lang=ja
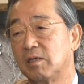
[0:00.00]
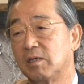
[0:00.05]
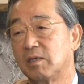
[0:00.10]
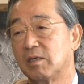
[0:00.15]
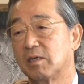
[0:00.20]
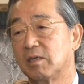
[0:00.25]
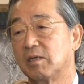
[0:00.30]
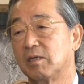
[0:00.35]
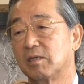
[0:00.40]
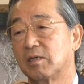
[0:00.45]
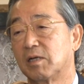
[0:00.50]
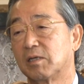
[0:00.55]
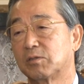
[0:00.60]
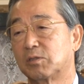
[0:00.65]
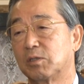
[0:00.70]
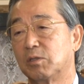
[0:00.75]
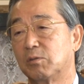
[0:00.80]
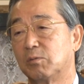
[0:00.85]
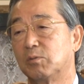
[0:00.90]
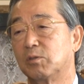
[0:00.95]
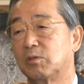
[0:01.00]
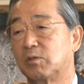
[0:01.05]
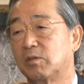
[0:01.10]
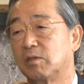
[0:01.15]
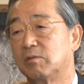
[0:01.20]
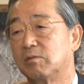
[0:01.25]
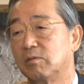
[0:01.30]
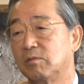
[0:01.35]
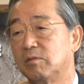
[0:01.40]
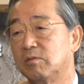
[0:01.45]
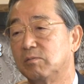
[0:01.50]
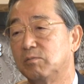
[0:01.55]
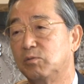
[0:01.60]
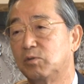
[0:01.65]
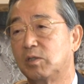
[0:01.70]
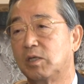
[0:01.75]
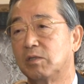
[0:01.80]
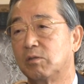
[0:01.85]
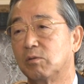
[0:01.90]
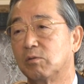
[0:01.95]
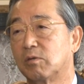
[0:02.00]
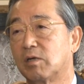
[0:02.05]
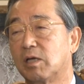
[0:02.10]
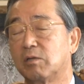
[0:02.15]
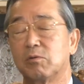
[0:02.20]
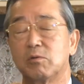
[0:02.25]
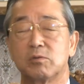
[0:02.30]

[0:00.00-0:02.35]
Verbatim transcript: え学生の持ってる無限の可